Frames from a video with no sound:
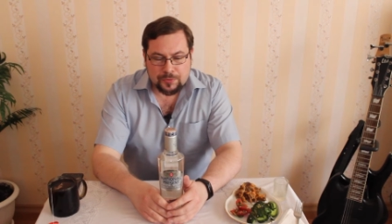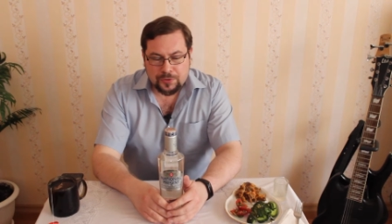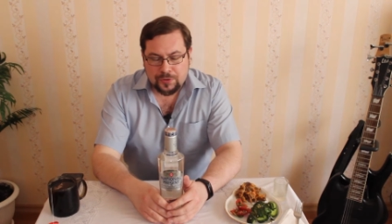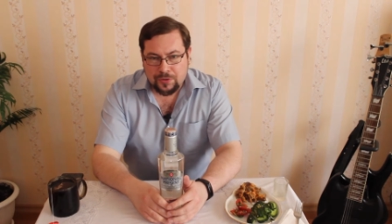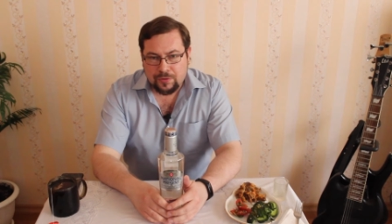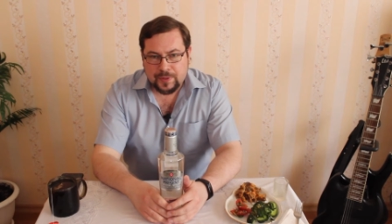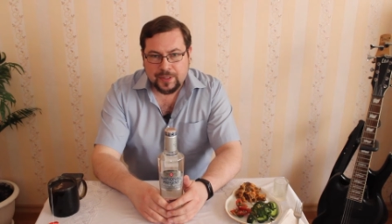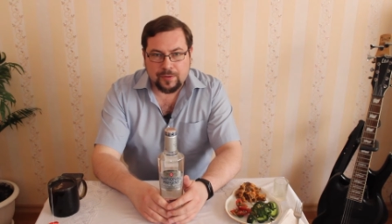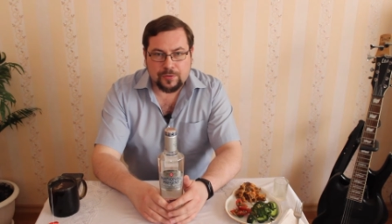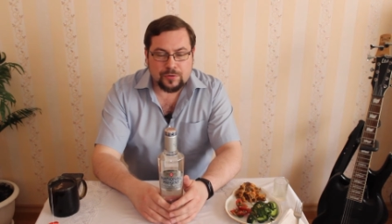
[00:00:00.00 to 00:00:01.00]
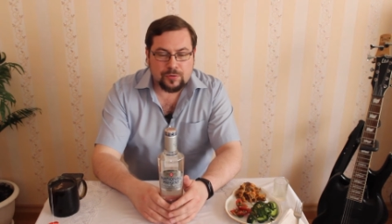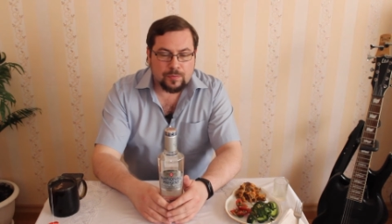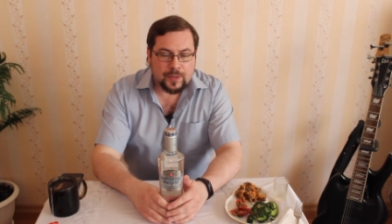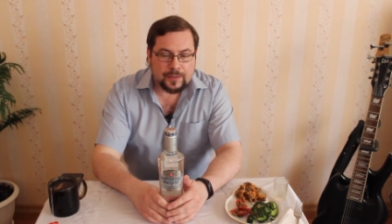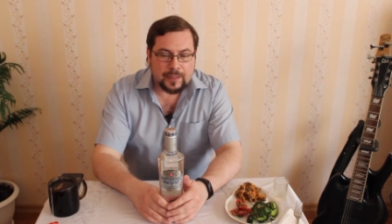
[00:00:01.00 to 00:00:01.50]
очень скромненько, очень
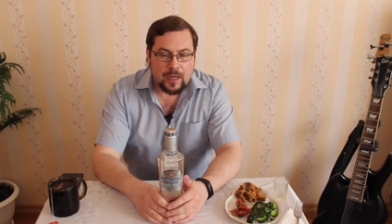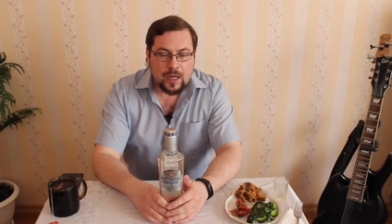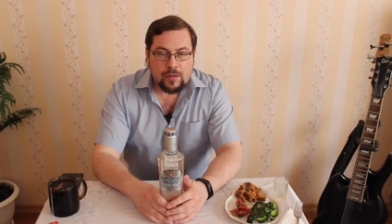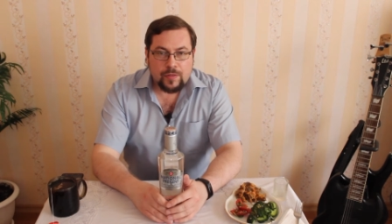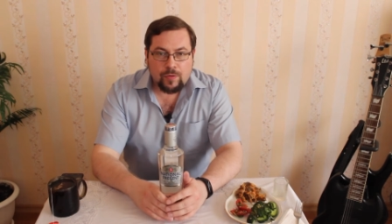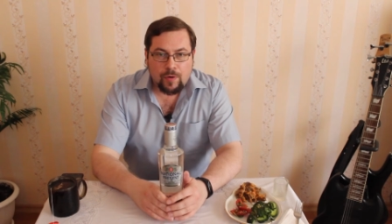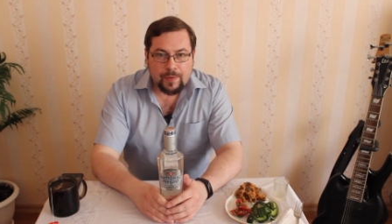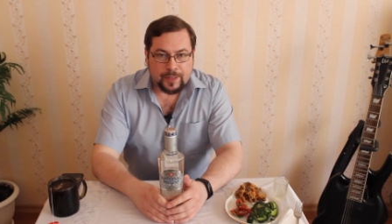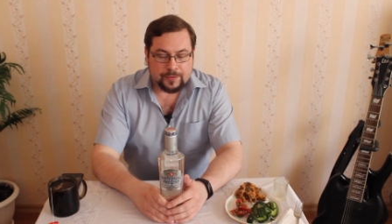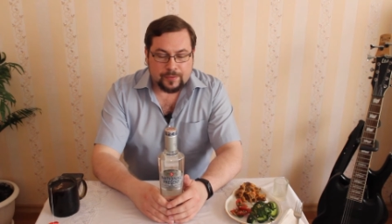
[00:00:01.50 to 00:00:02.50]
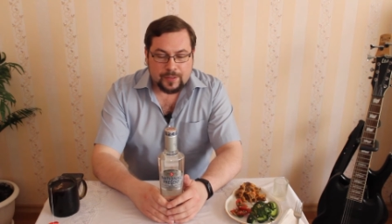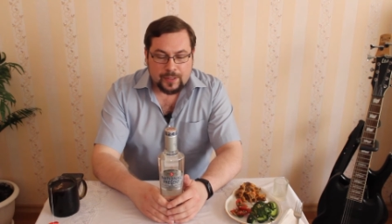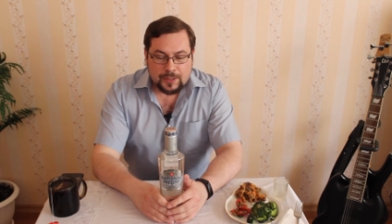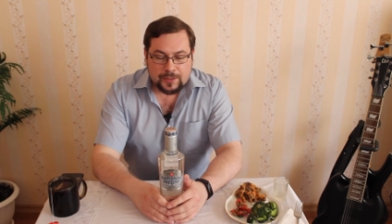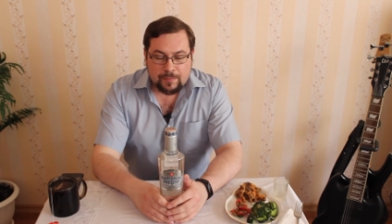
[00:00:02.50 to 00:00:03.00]
скомканно, но, блин,
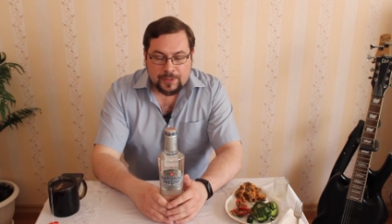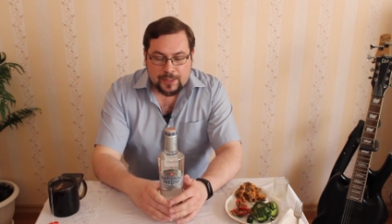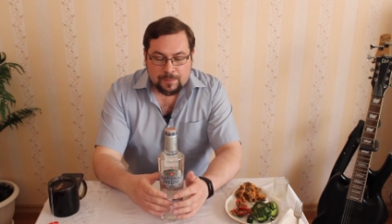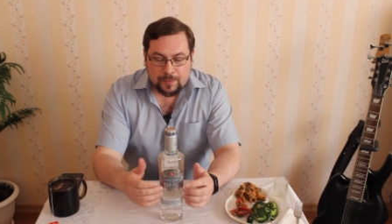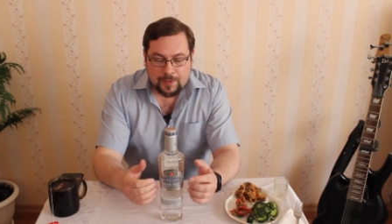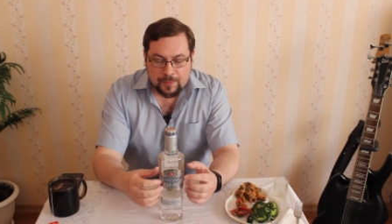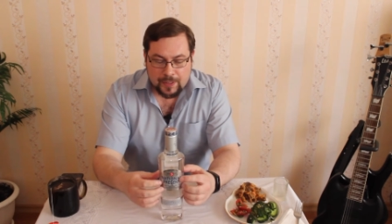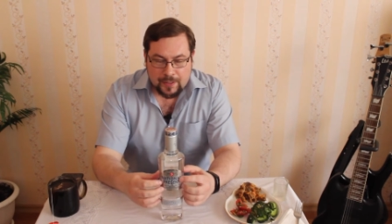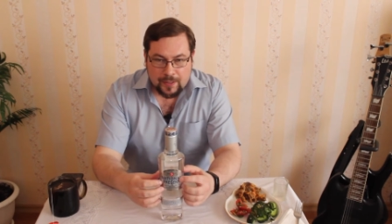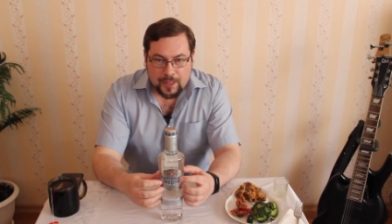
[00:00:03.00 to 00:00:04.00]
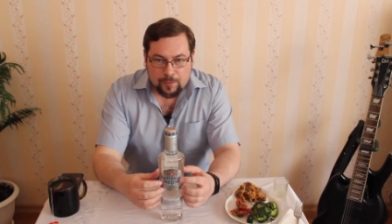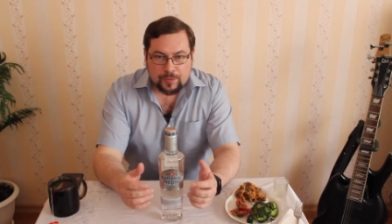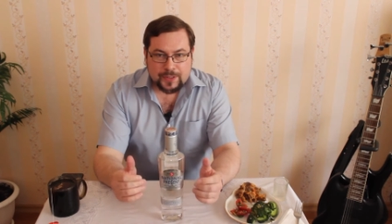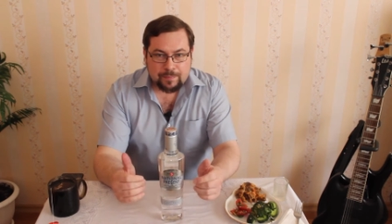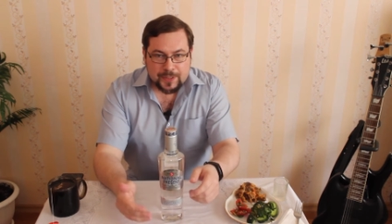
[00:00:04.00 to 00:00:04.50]
там есть помимо
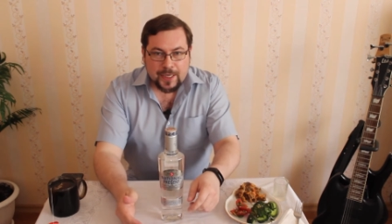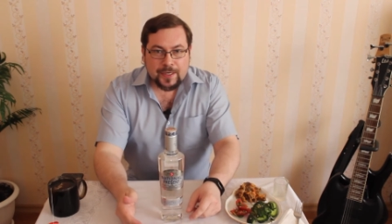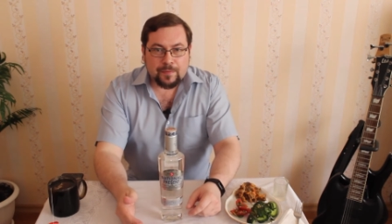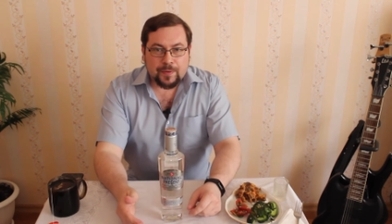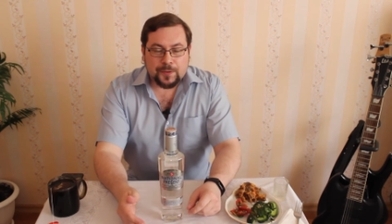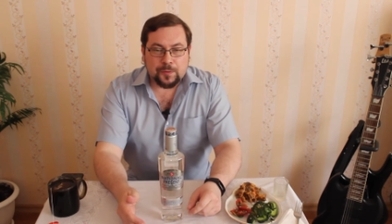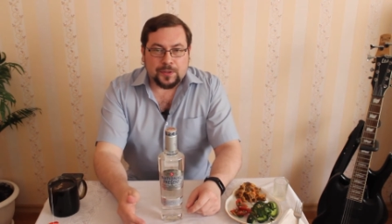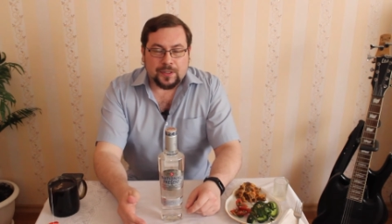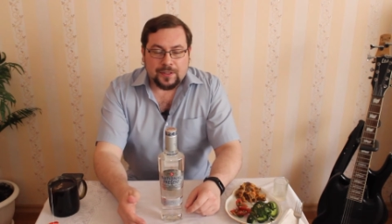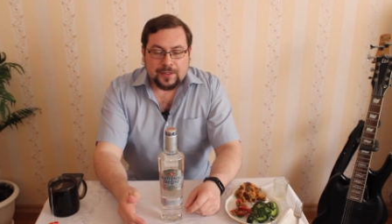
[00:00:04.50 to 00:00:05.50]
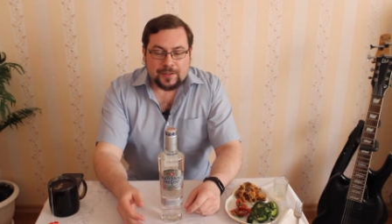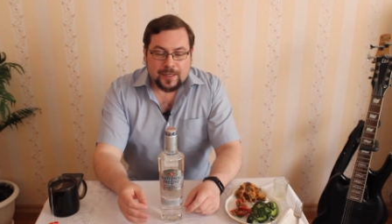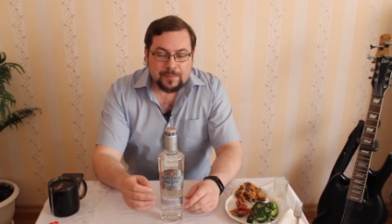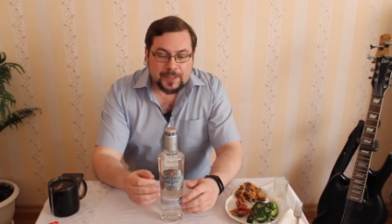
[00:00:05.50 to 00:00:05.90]
какого-то описания продукта, там